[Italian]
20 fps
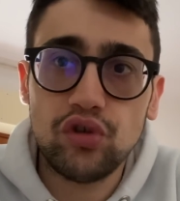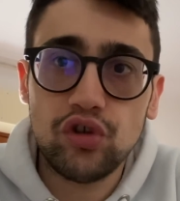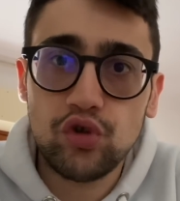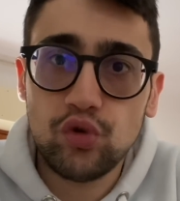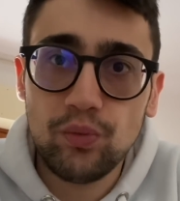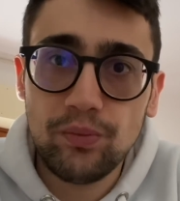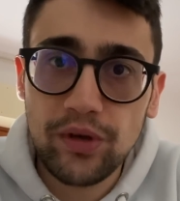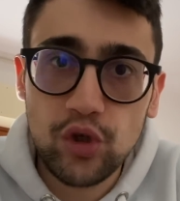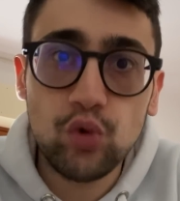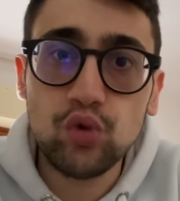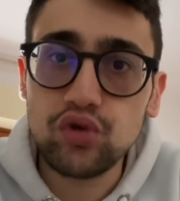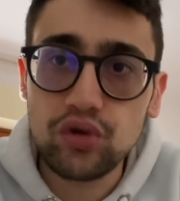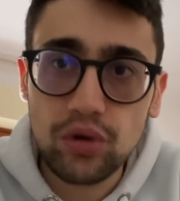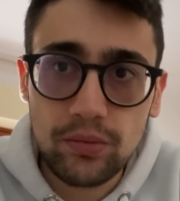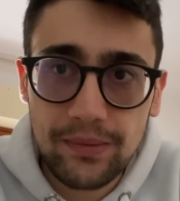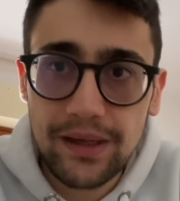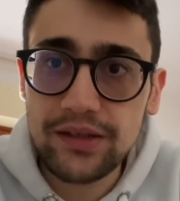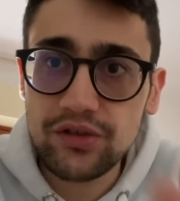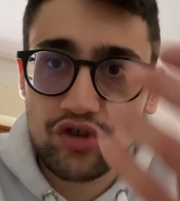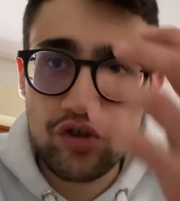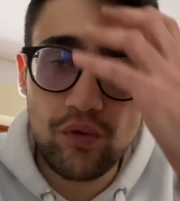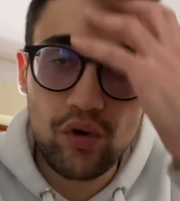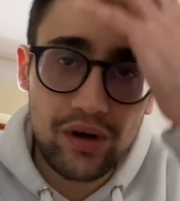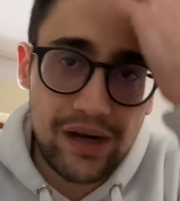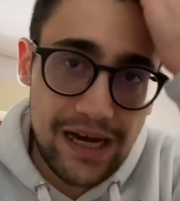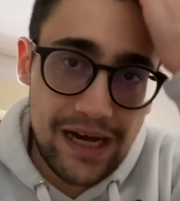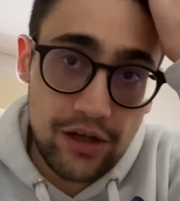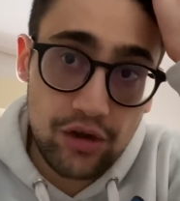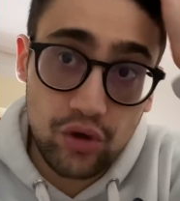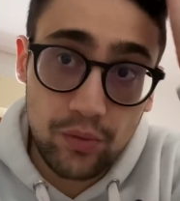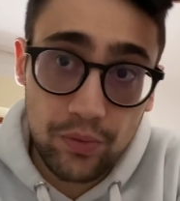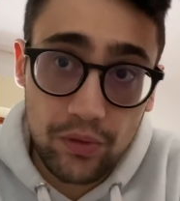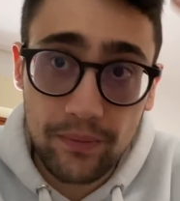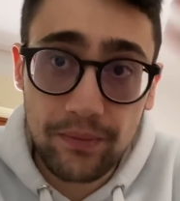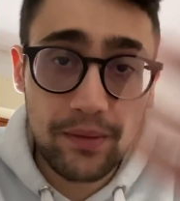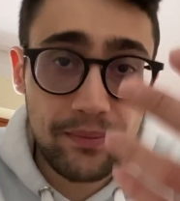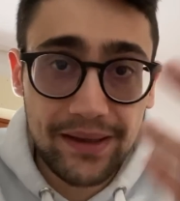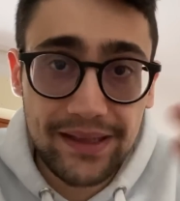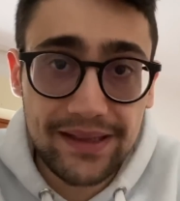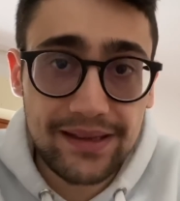in un minuto, ma ci vorranno
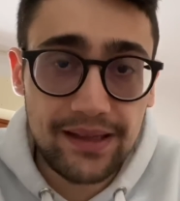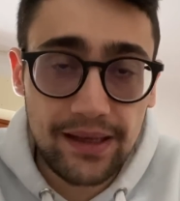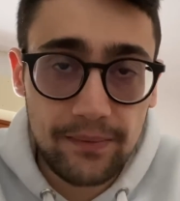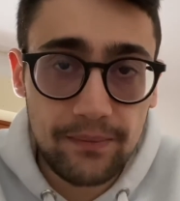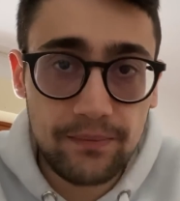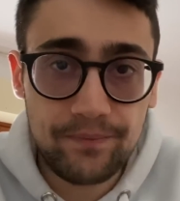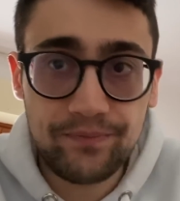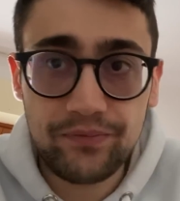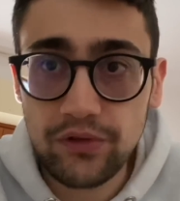probabilmente,